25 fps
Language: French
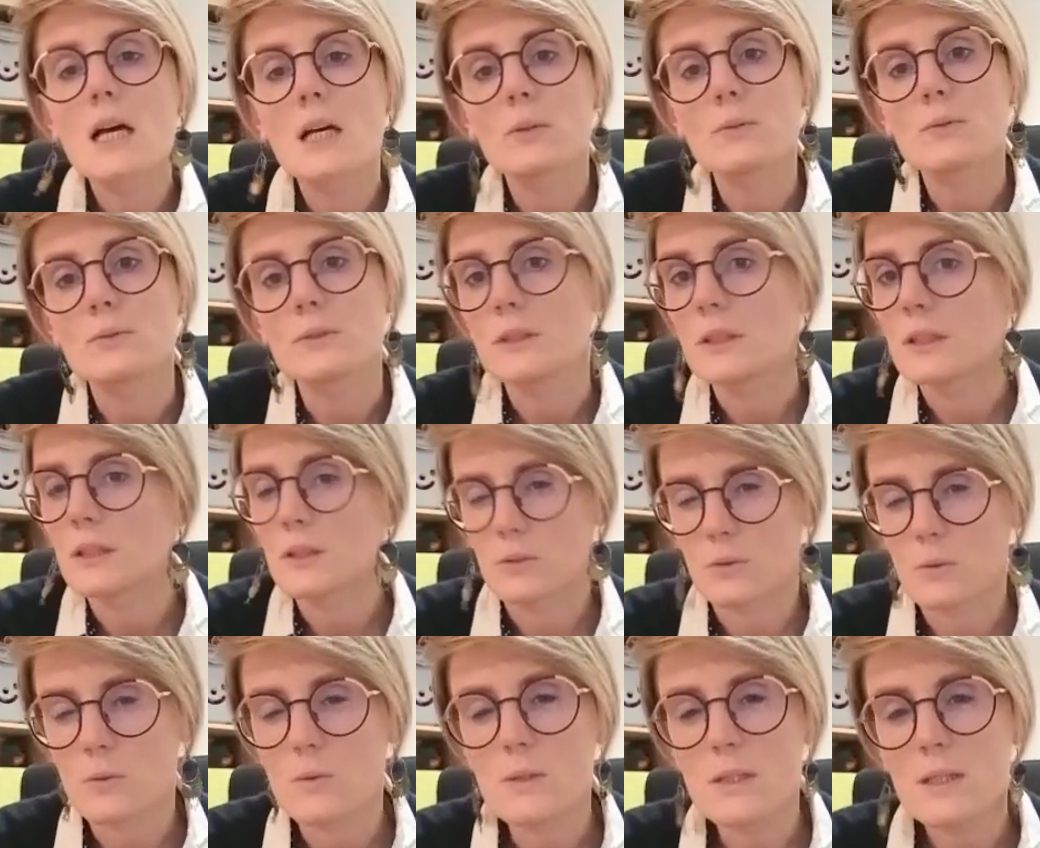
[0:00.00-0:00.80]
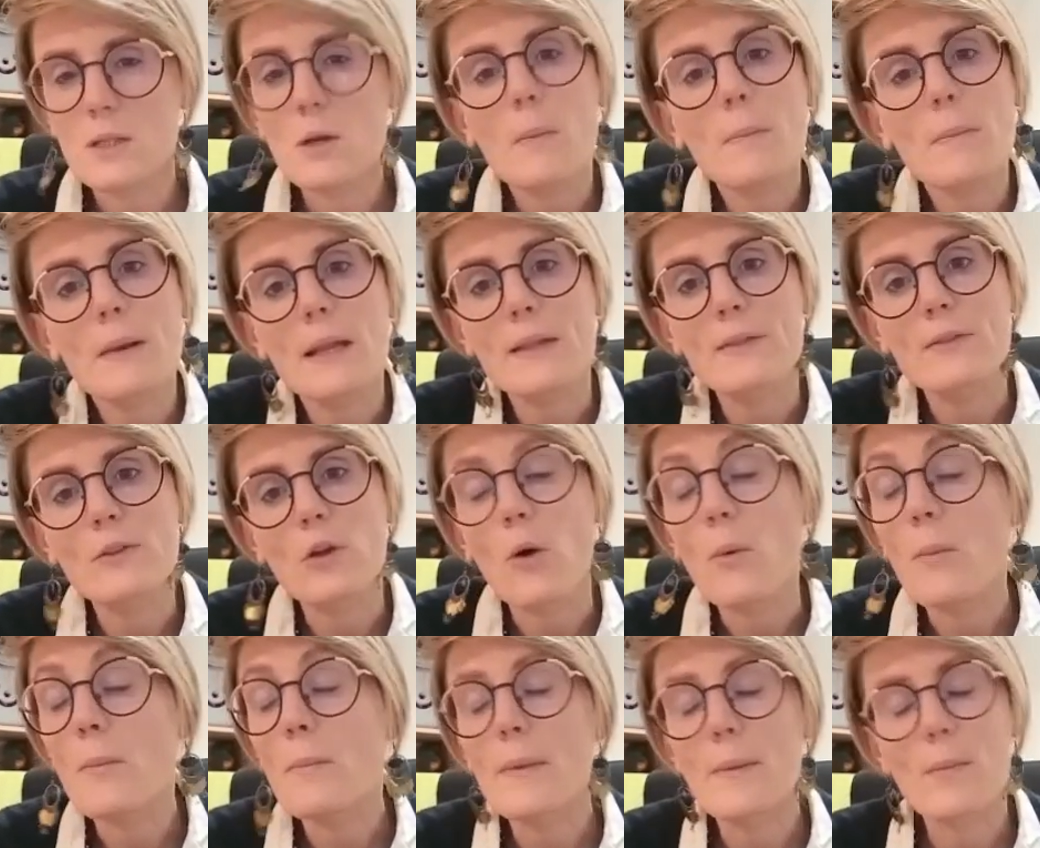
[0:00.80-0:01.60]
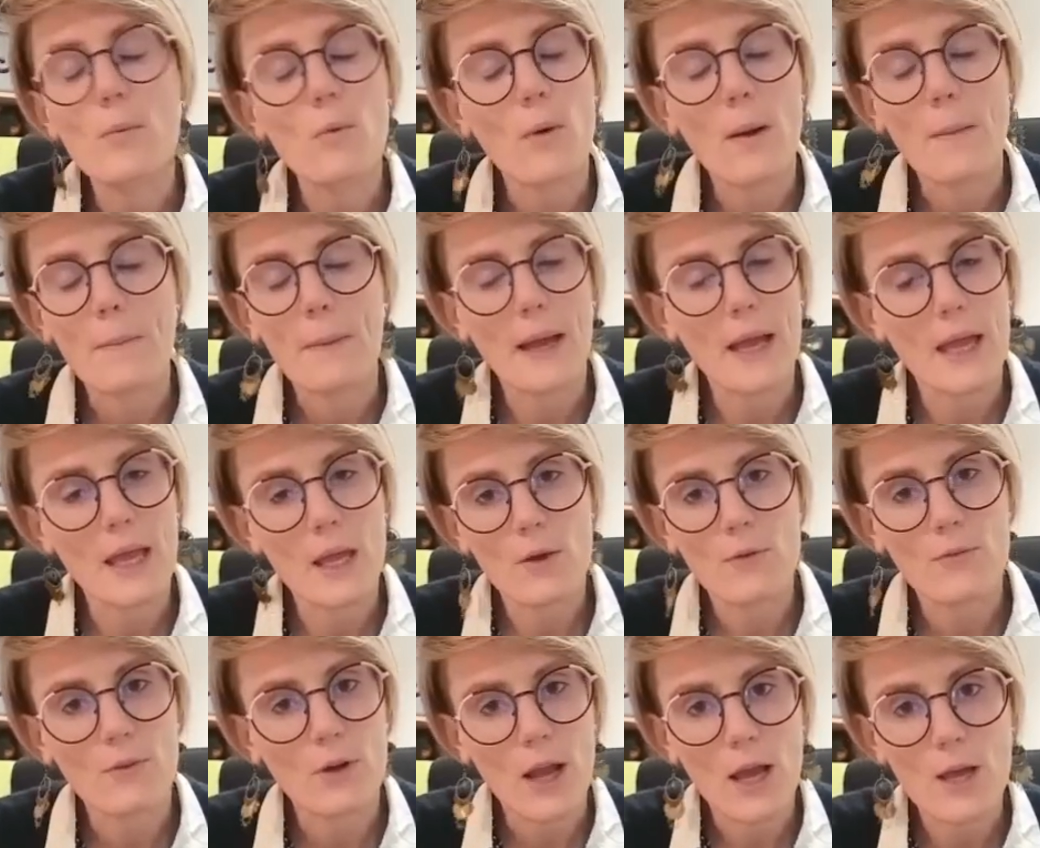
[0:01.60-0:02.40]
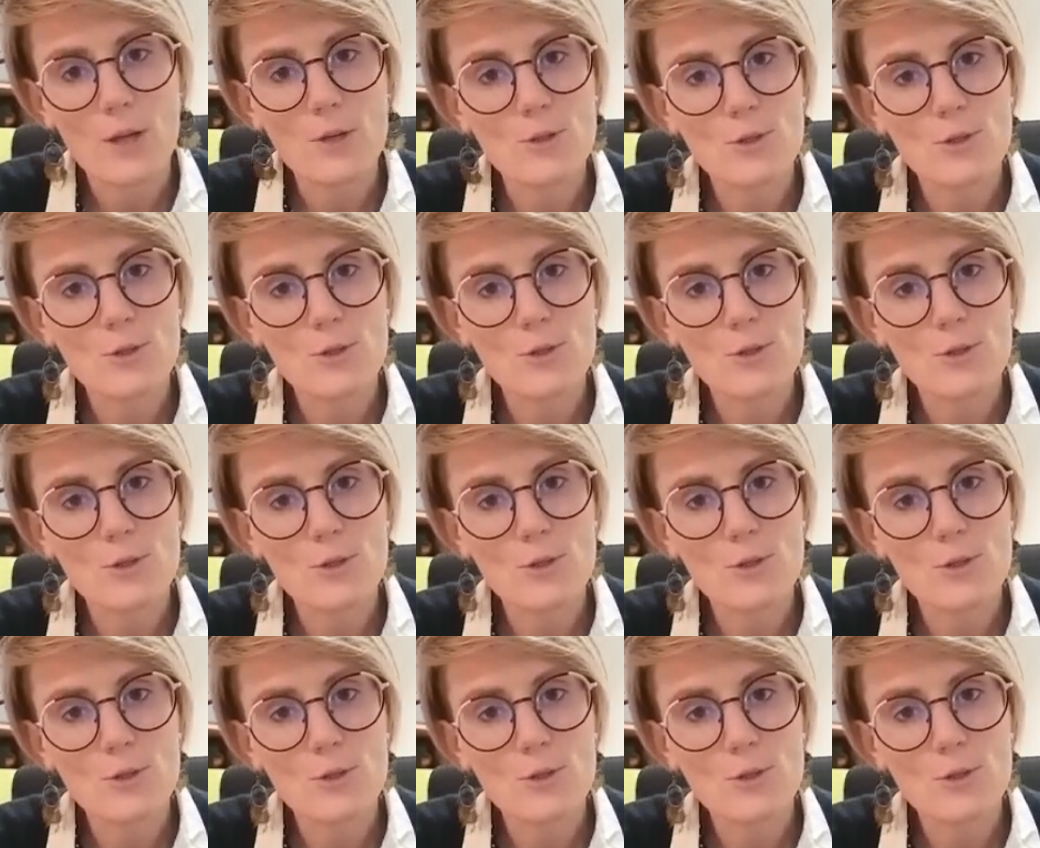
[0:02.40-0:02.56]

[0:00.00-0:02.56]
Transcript: On est aussi en plein dedans. Mais bon, après, euh, voilà.